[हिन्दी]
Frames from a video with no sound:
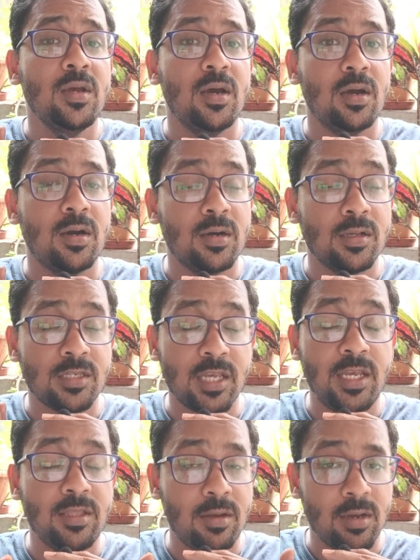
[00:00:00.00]
आ,
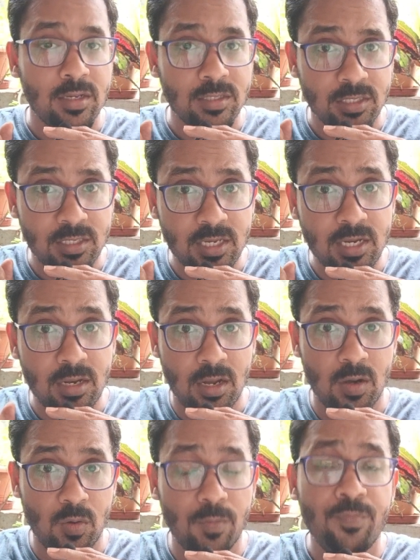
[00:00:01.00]
सही तरीके से ना
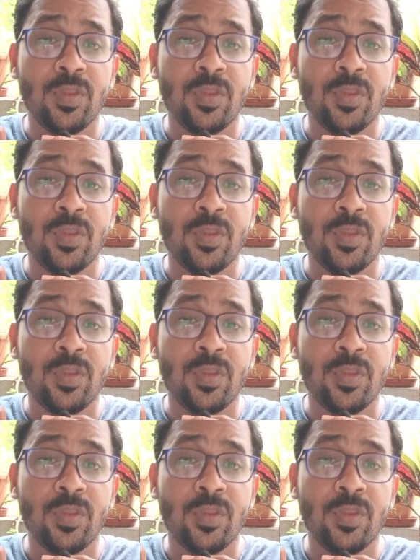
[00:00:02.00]
हो